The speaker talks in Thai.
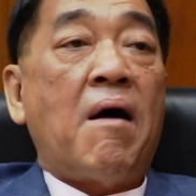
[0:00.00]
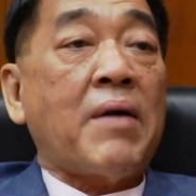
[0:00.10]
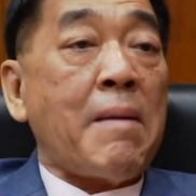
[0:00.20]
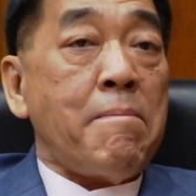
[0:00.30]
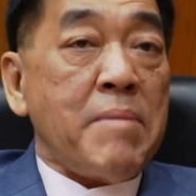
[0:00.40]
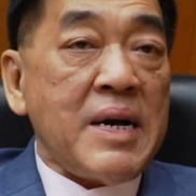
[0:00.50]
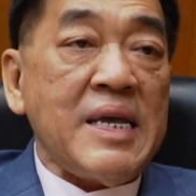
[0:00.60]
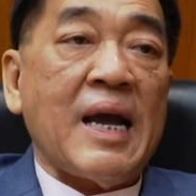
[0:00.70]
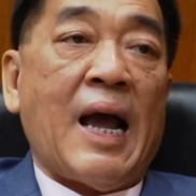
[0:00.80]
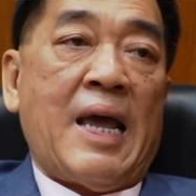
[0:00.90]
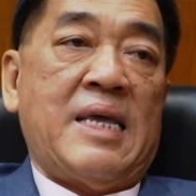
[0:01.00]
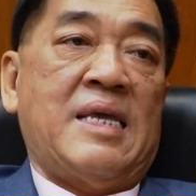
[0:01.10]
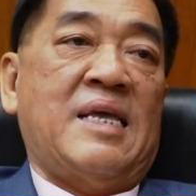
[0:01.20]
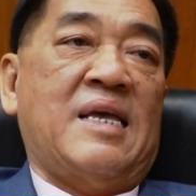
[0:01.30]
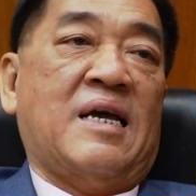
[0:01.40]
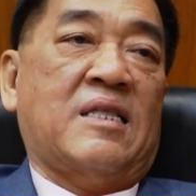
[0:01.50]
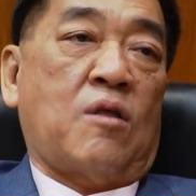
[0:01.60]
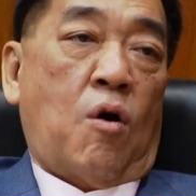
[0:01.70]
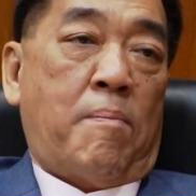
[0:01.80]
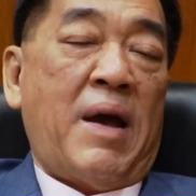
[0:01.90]
รับมือยังไงกัน
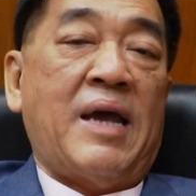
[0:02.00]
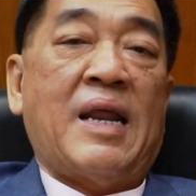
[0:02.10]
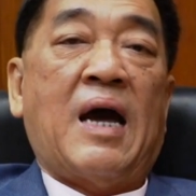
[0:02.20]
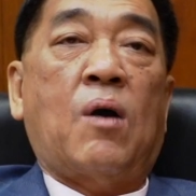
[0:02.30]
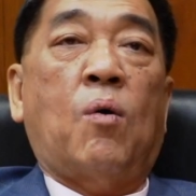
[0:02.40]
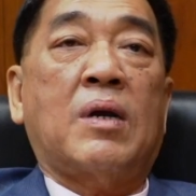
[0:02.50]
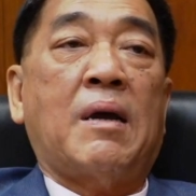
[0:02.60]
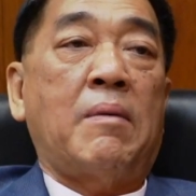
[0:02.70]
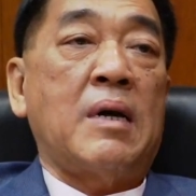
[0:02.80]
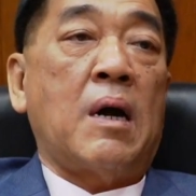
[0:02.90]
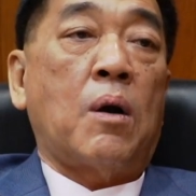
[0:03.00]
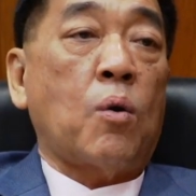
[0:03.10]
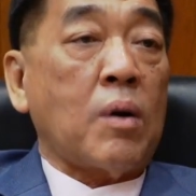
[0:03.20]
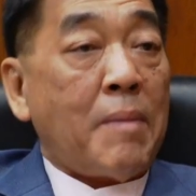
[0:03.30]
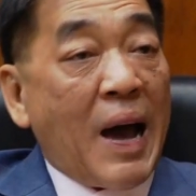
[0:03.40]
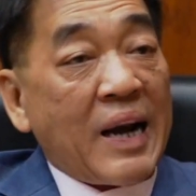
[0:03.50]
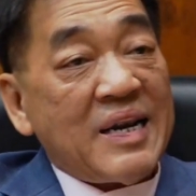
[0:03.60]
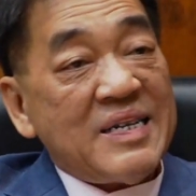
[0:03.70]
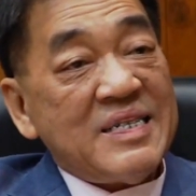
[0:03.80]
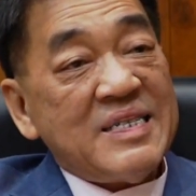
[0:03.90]
ต่อไปอนาคตกับเรื่องโรคระบาด
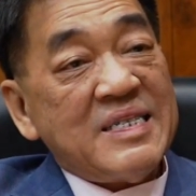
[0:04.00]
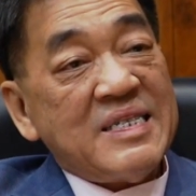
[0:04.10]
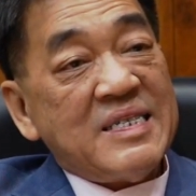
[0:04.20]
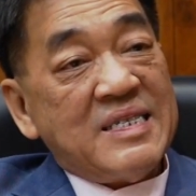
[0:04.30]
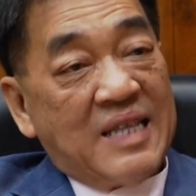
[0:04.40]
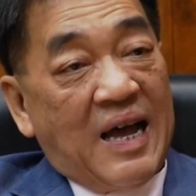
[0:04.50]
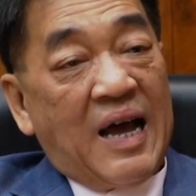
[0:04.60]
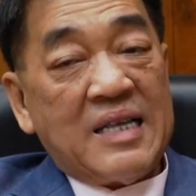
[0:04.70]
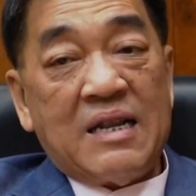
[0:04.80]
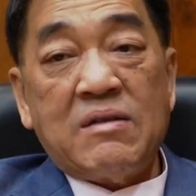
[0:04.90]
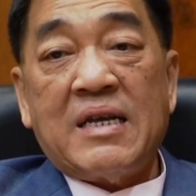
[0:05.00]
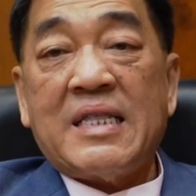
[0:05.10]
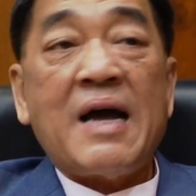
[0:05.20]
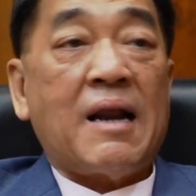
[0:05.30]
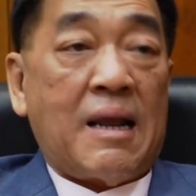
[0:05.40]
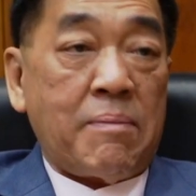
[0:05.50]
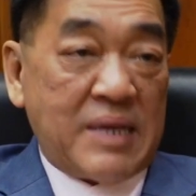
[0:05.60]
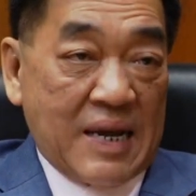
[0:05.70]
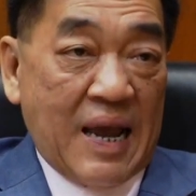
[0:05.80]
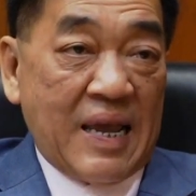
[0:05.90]
นะเราจะตั้งรับ
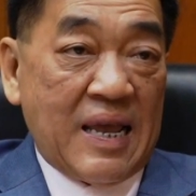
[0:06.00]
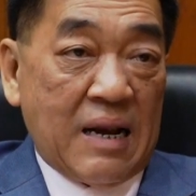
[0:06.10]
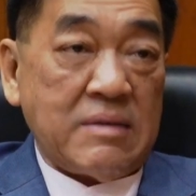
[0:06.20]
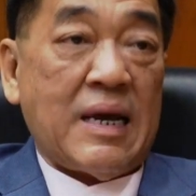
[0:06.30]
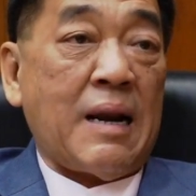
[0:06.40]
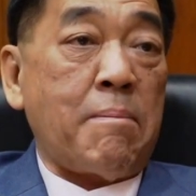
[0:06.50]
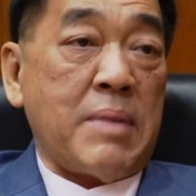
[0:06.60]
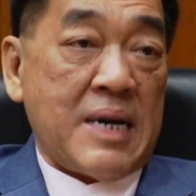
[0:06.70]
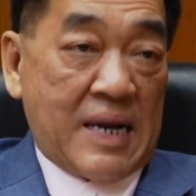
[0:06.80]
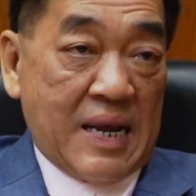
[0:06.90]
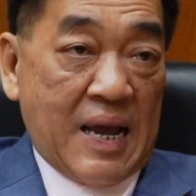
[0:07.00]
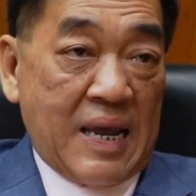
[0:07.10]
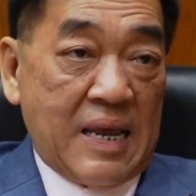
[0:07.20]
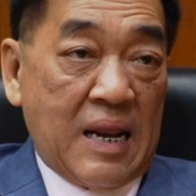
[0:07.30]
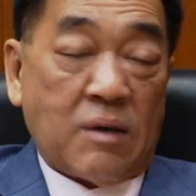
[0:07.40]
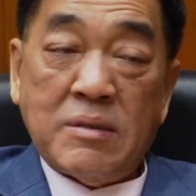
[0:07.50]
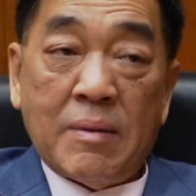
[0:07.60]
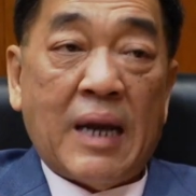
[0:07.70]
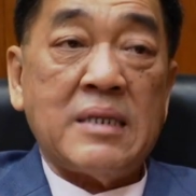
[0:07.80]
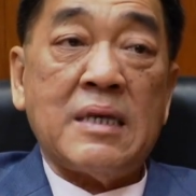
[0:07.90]
ยังไง เราจะรับมือกันยังไงแล้วก็
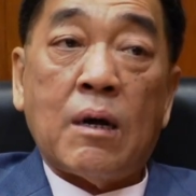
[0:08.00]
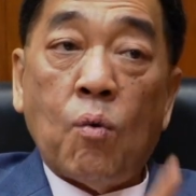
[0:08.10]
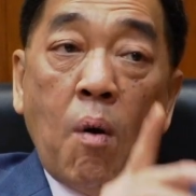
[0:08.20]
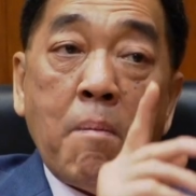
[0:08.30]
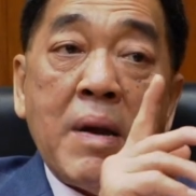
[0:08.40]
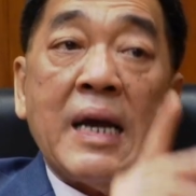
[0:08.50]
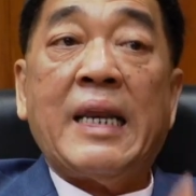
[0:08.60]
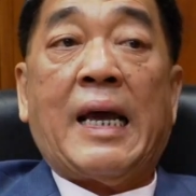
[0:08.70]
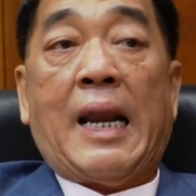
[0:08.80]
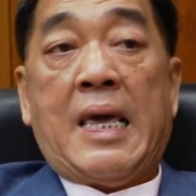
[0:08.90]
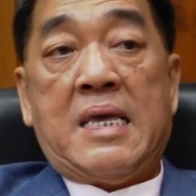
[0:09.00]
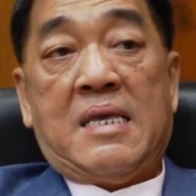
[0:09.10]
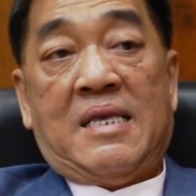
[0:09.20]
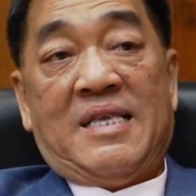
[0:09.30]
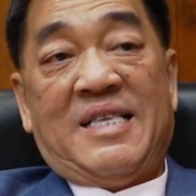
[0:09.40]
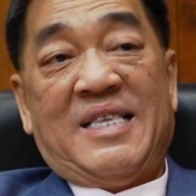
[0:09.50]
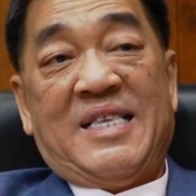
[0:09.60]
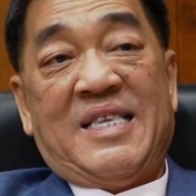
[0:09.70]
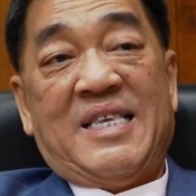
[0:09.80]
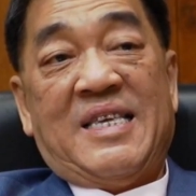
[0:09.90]
สำคัญจะร่วมมือกันอย่างไร
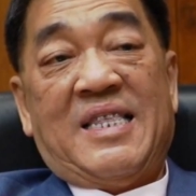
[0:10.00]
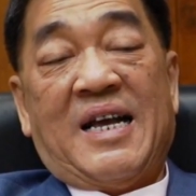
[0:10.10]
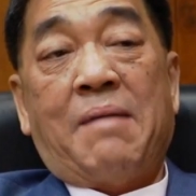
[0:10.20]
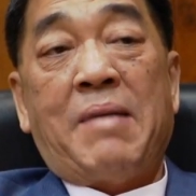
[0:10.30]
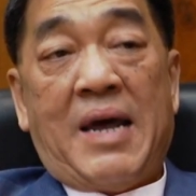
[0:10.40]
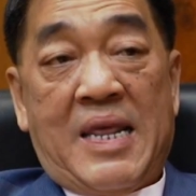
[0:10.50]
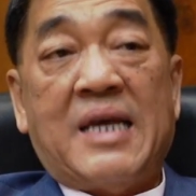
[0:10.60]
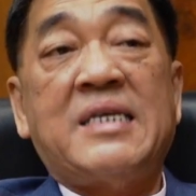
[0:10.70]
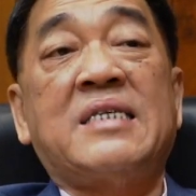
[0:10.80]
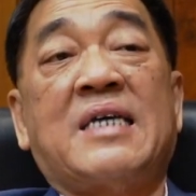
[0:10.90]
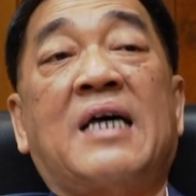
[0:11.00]
นะครับอันนี้คือเรื่สา